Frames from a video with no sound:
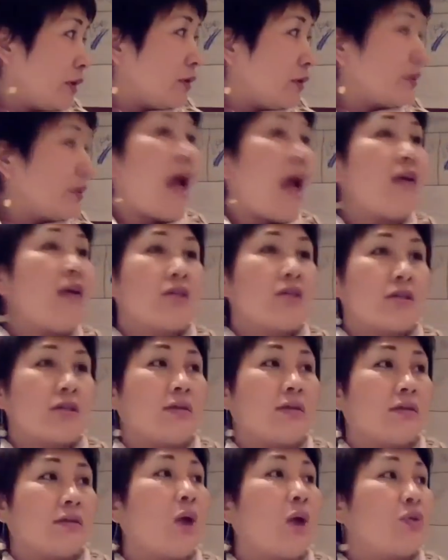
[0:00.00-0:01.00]
但
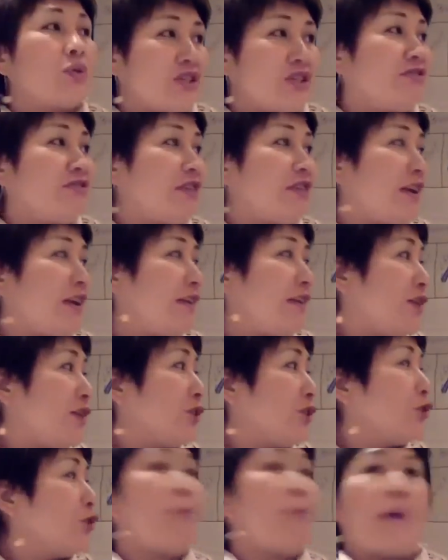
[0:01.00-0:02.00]
是到今天
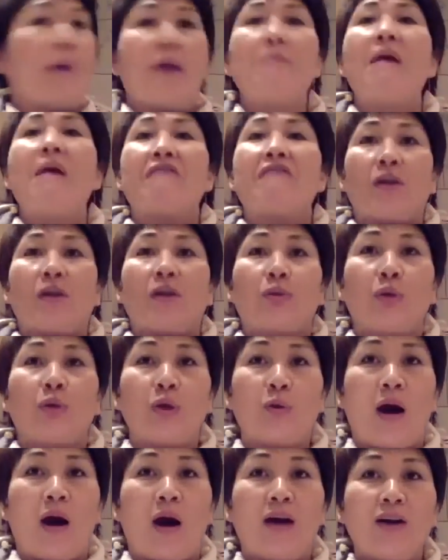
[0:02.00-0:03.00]
都没办法推
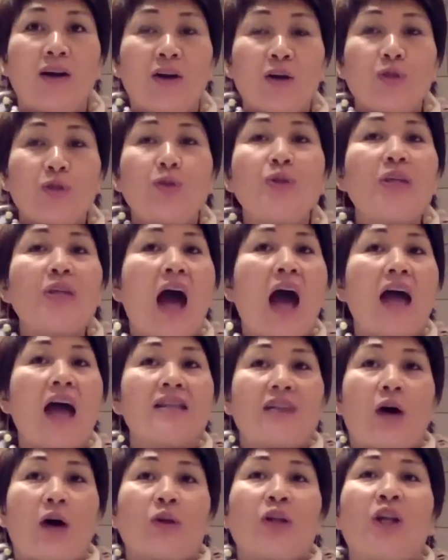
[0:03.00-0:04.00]
广，居然还
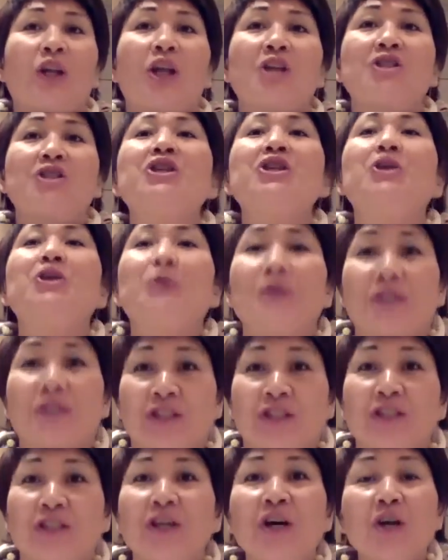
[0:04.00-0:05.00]
找到了季律
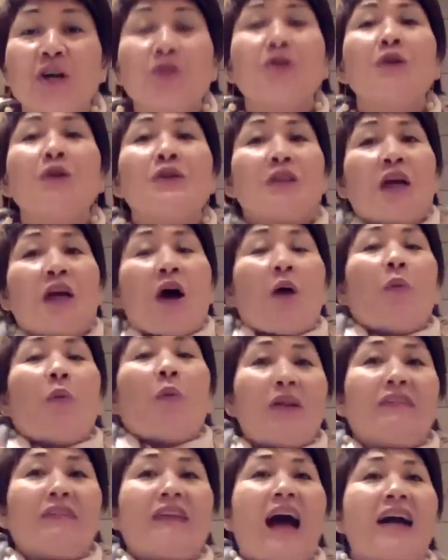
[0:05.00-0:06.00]
师去
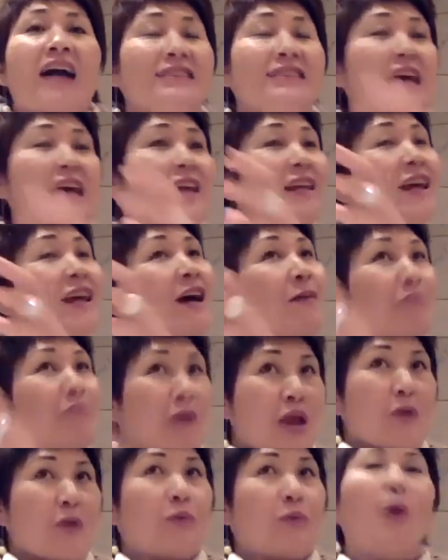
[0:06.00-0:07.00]
问他在
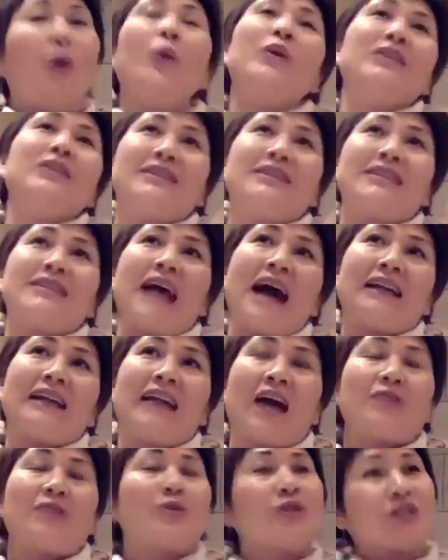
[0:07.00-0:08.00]
美国或者加拿
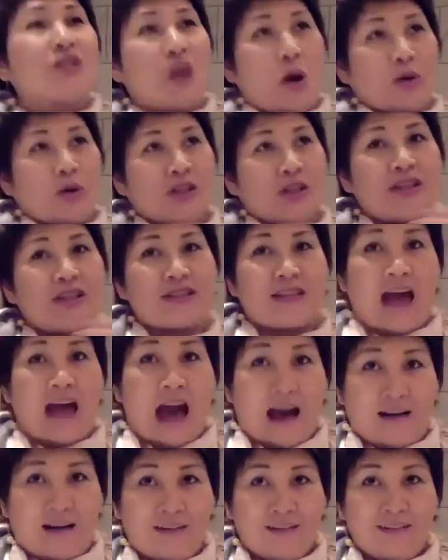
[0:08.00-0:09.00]
大去找一个厂
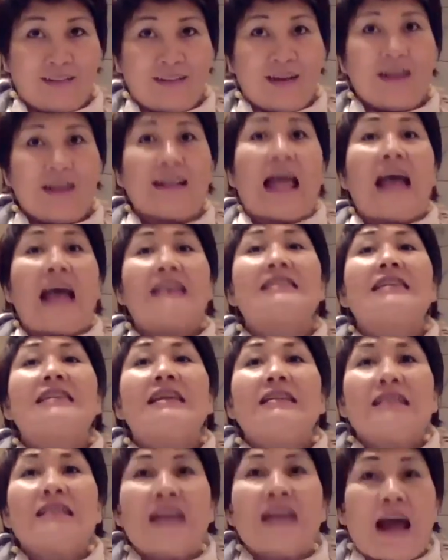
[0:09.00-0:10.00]
来
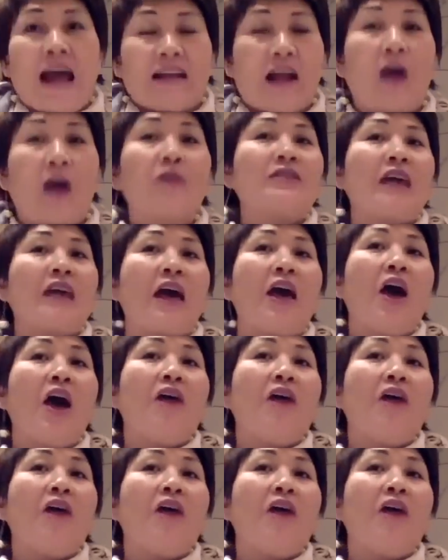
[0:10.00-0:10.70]
生产，然后再